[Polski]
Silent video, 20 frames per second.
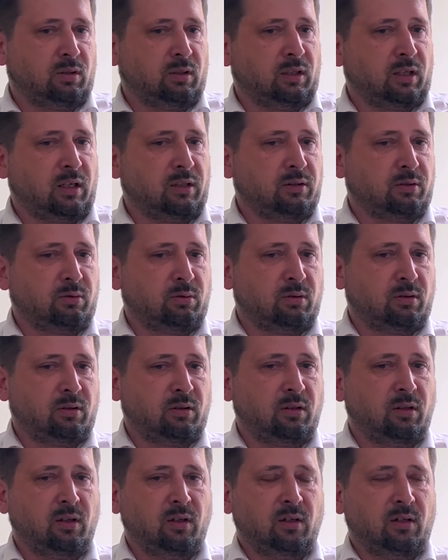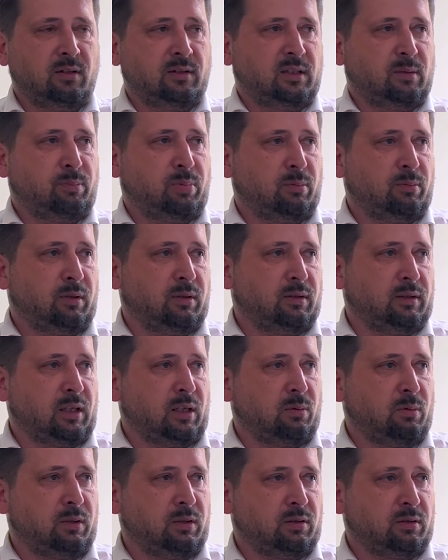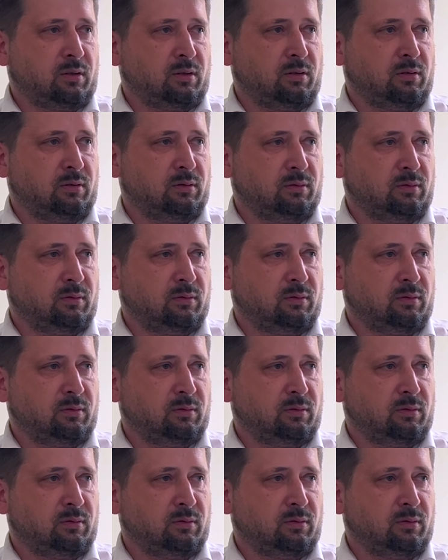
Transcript: hejt, który zapamiętałeś, to?